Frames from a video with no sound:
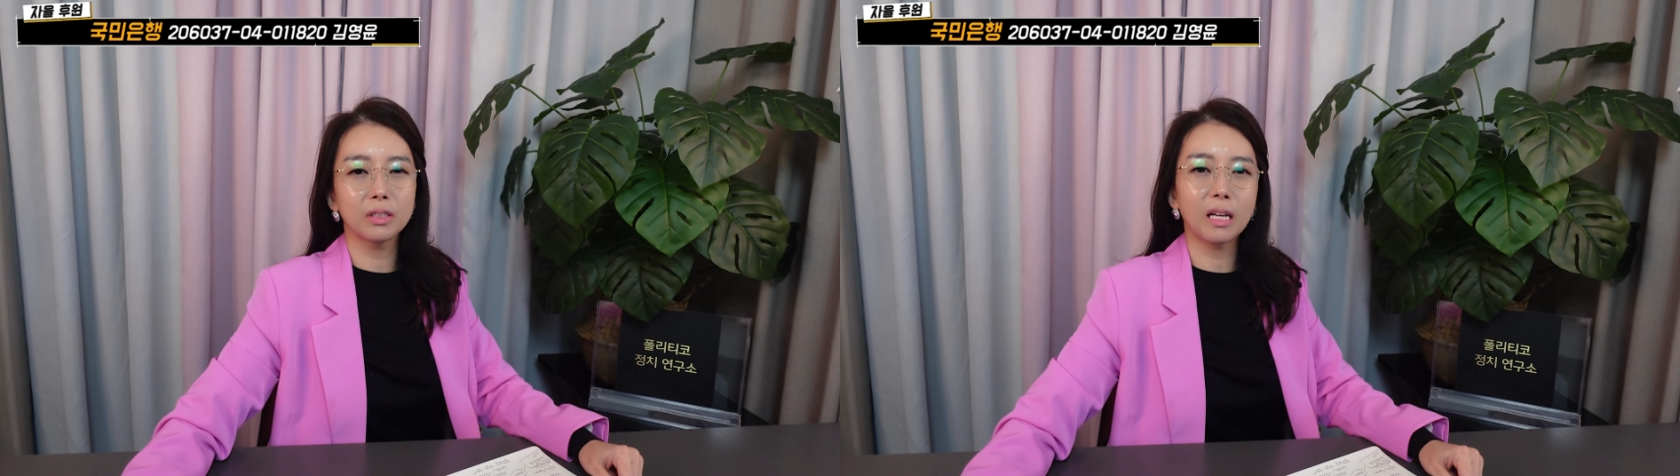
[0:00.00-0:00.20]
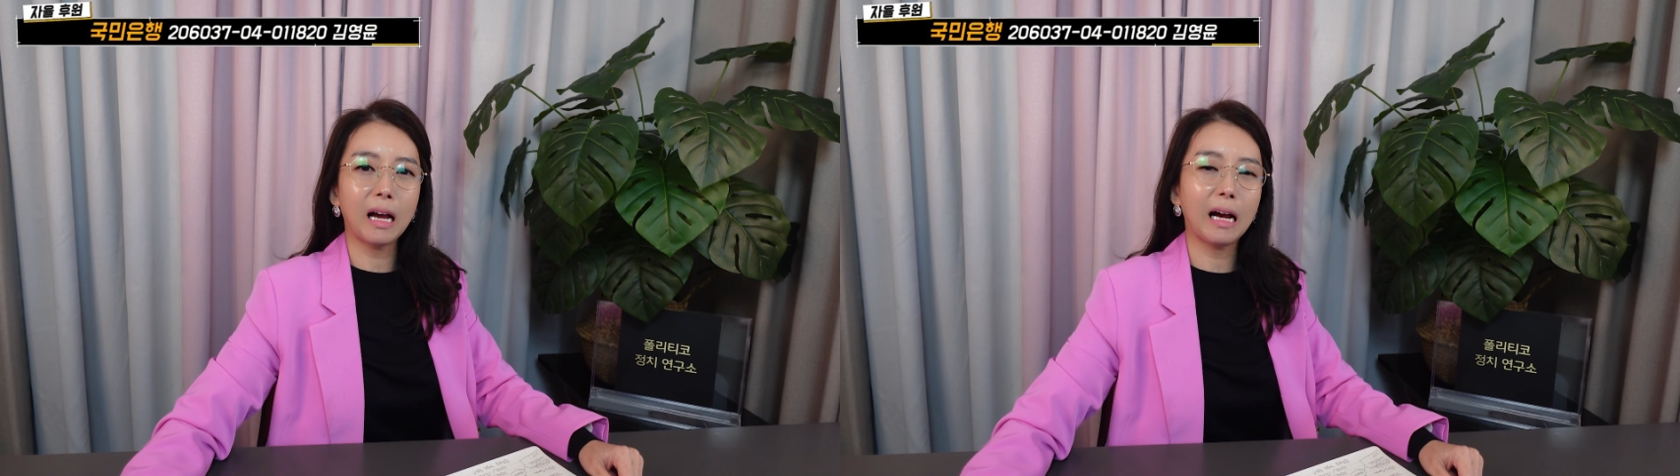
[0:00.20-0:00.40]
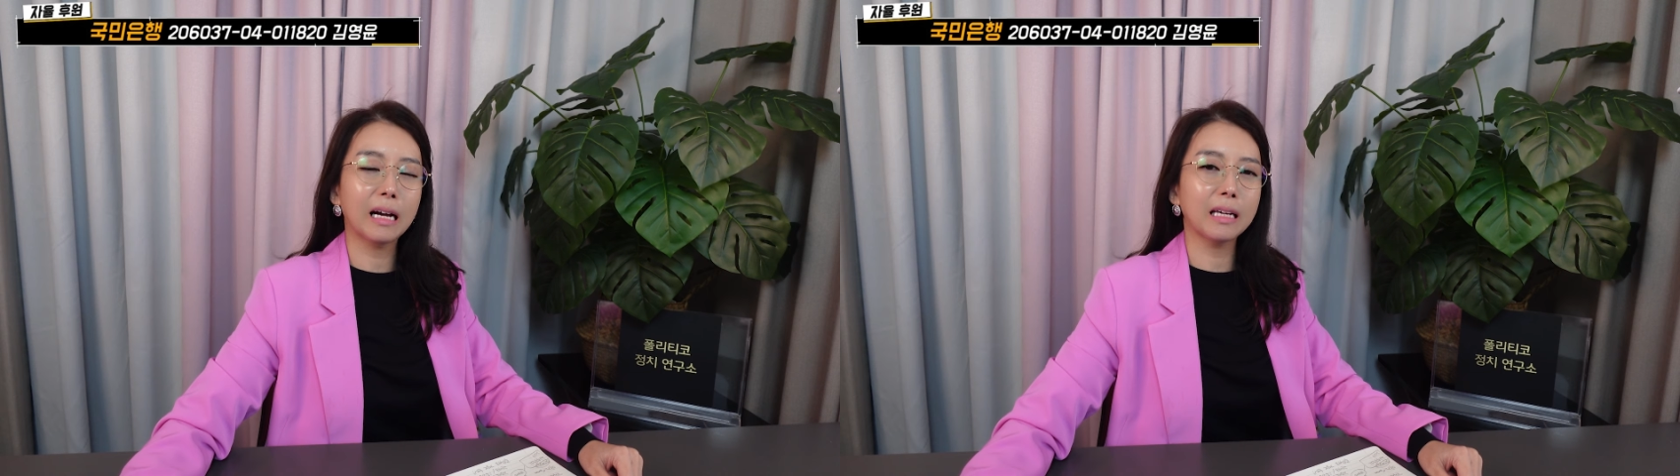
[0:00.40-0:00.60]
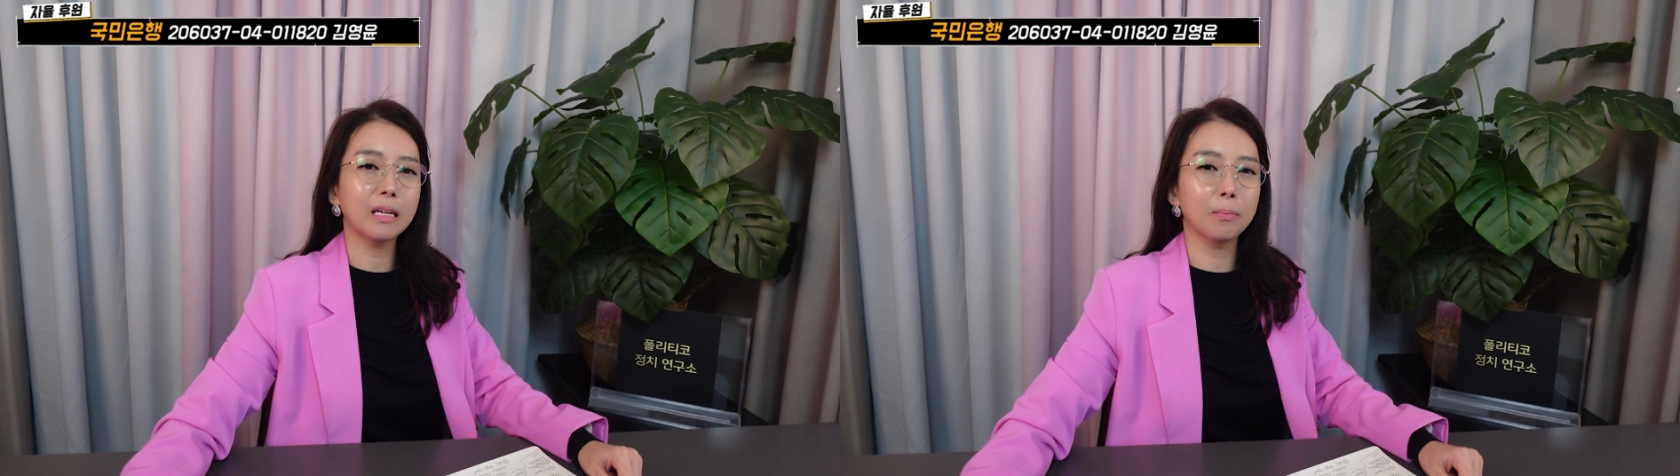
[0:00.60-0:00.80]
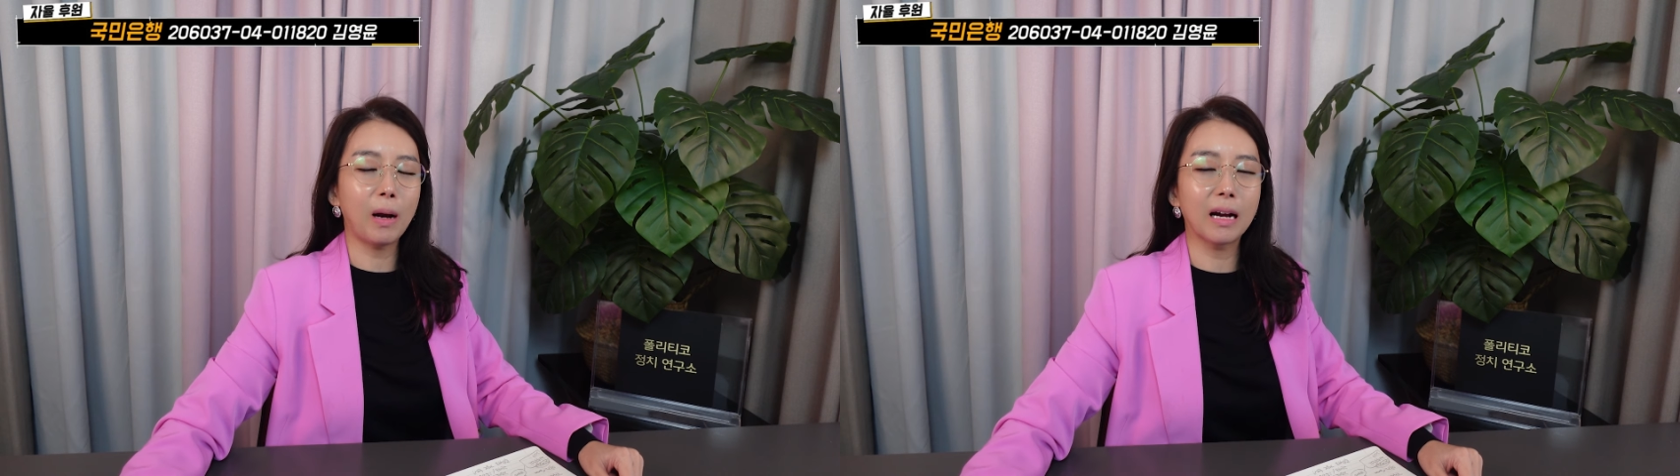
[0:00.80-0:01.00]

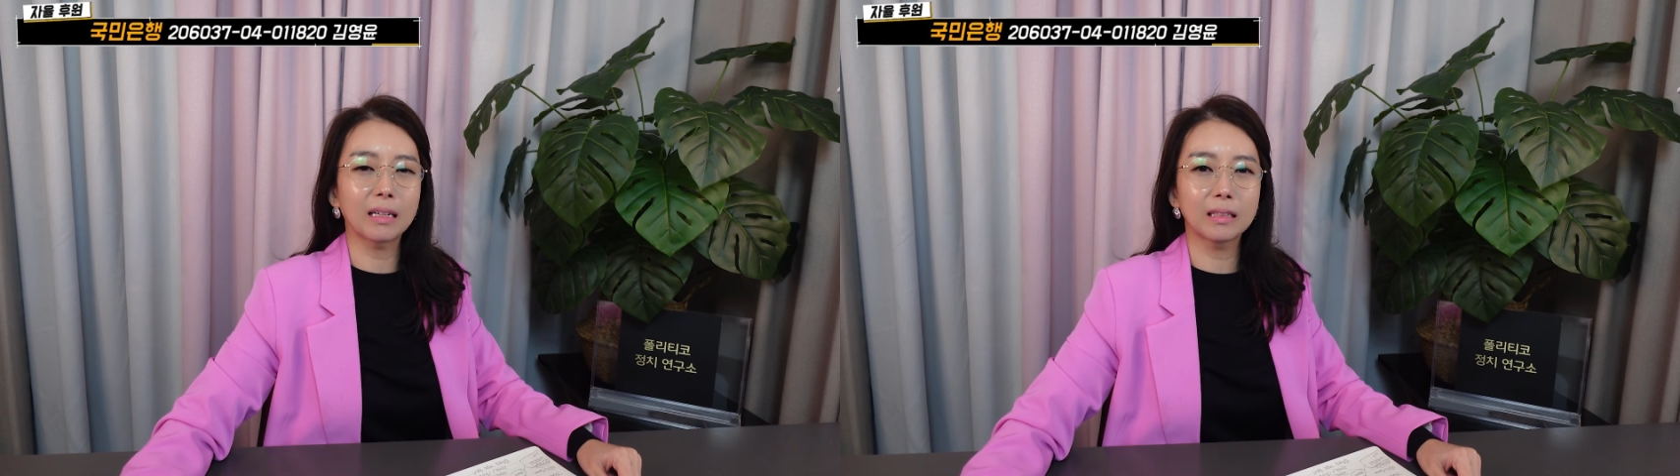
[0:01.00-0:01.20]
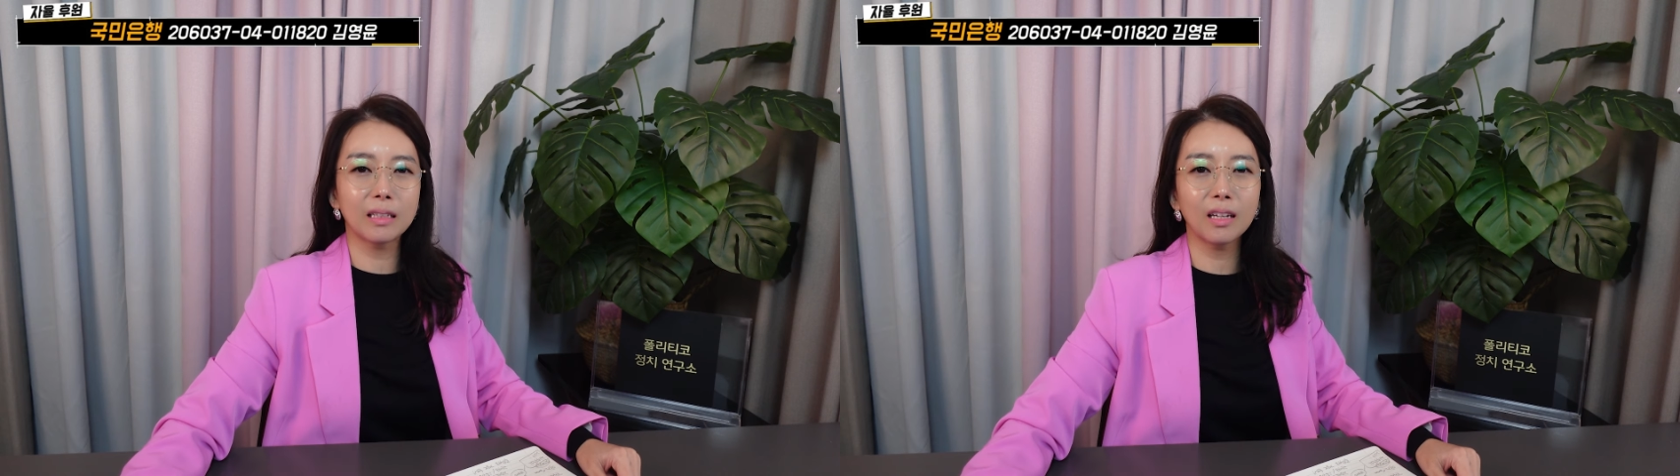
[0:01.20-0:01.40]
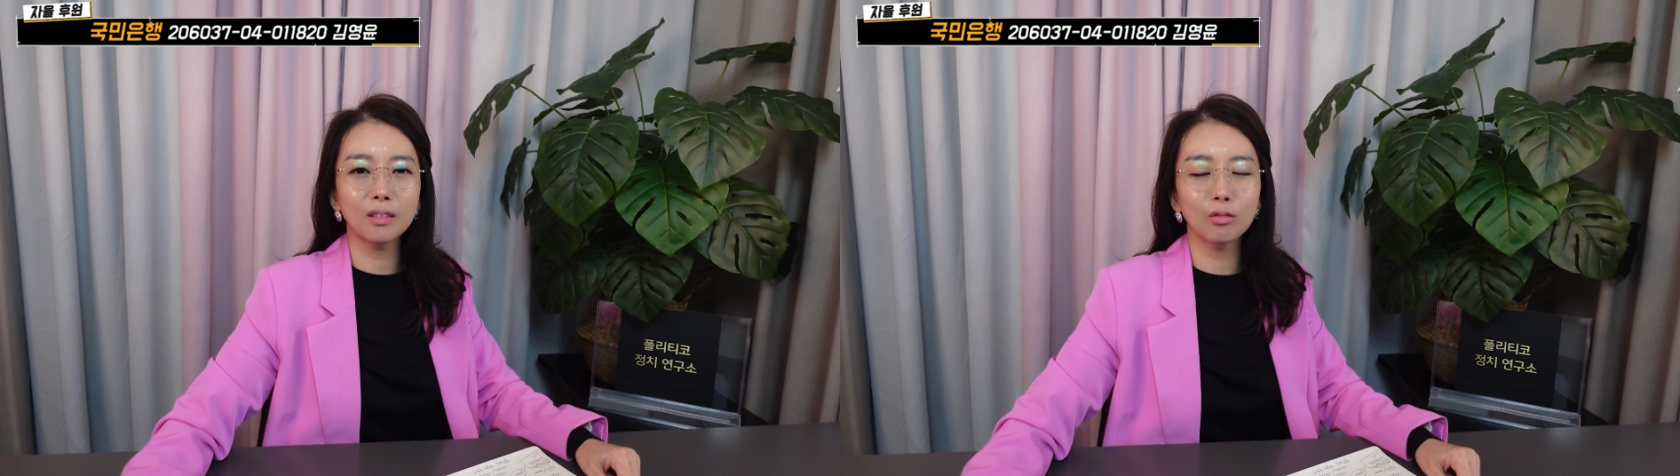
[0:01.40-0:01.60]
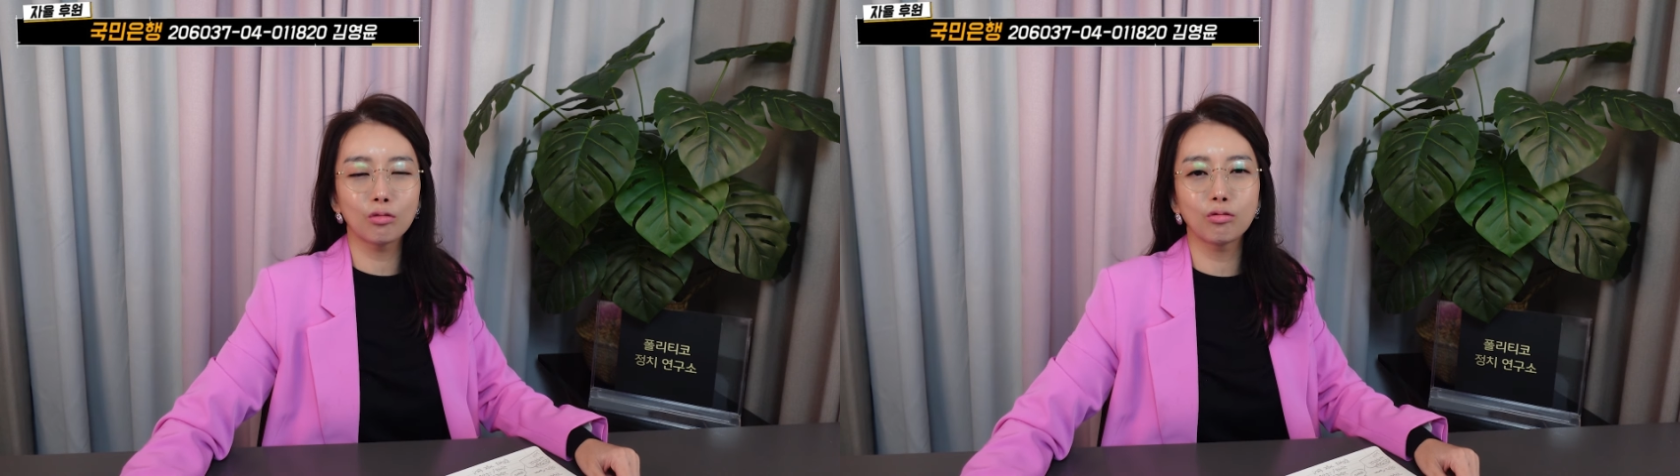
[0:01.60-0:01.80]
사기 방탄